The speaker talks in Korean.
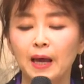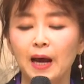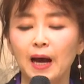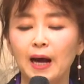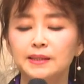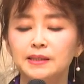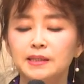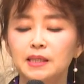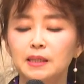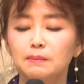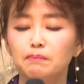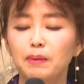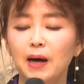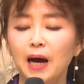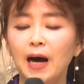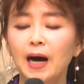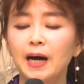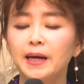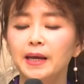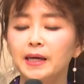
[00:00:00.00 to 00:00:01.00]
아직
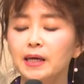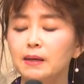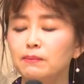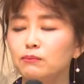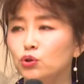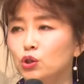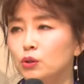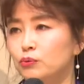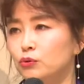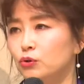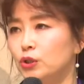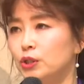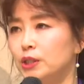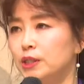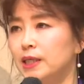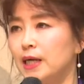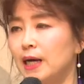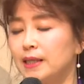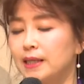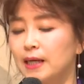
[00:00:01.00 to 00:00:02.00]
바알에게 무릎
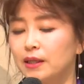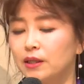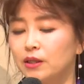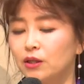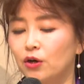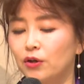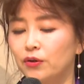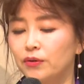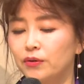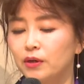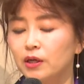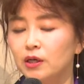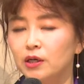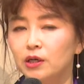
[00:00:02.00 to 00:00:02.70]
꿇지 않았던